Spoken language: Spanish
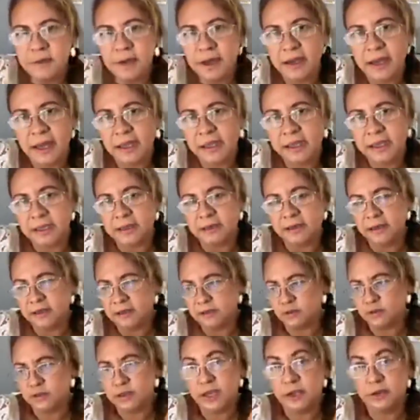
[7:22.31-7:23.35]
van a ir, que
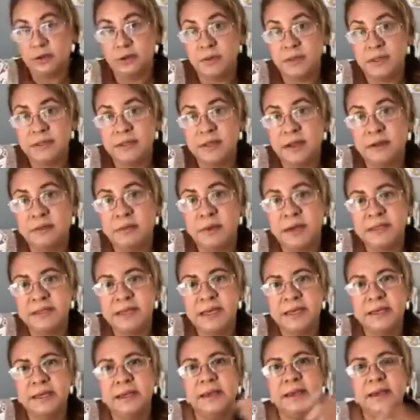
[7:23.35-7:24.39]
eso ya no va a estar más
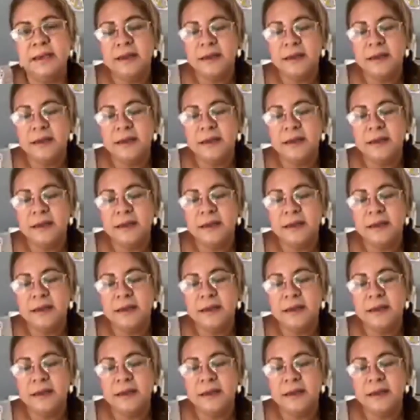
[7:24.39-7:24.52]
ahí.